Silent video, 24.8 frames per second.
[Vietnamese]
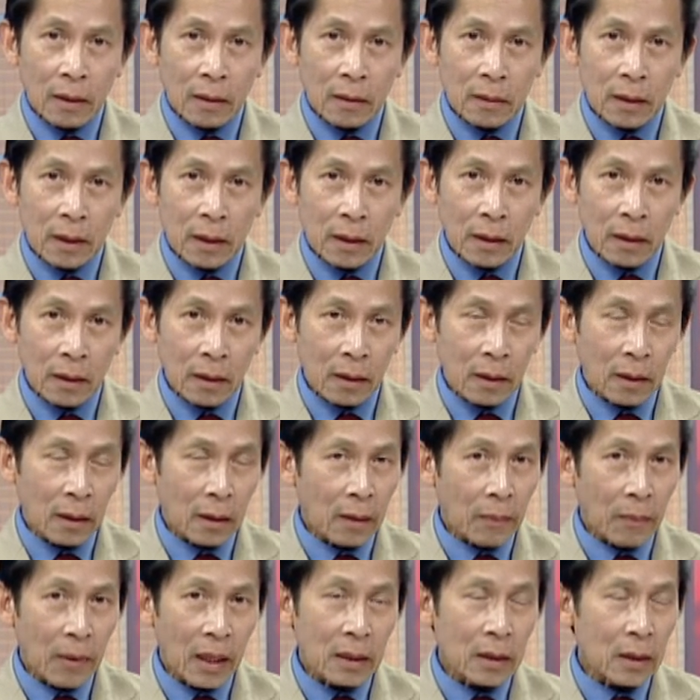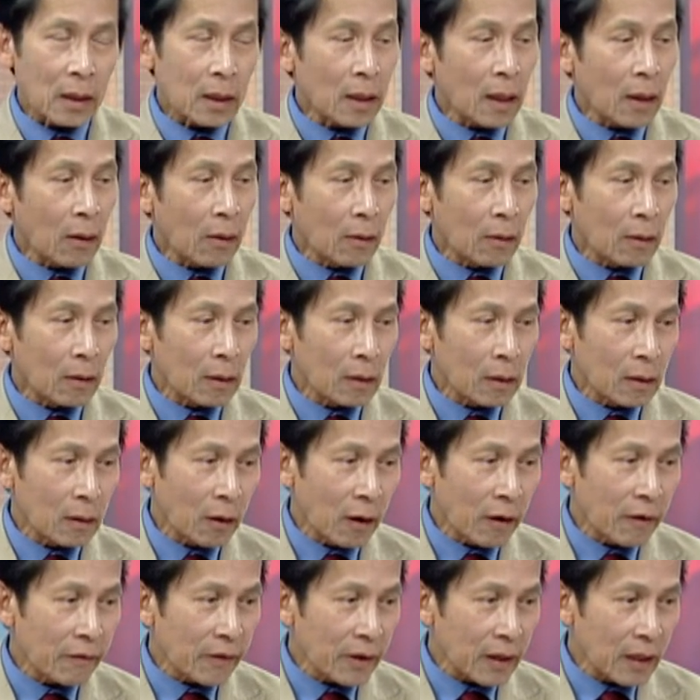thì bác sĩ cầu
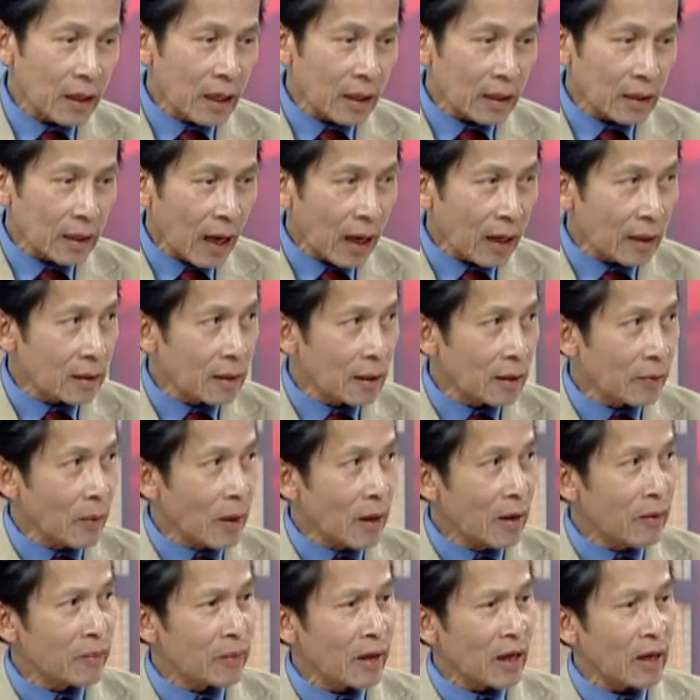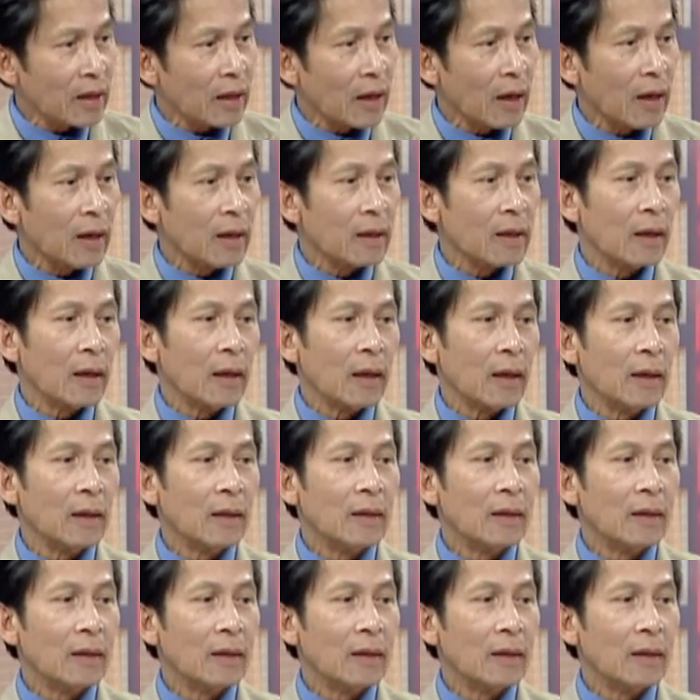nói về đề tài gì bữa hôm nay ạ à? Dạ. yeah.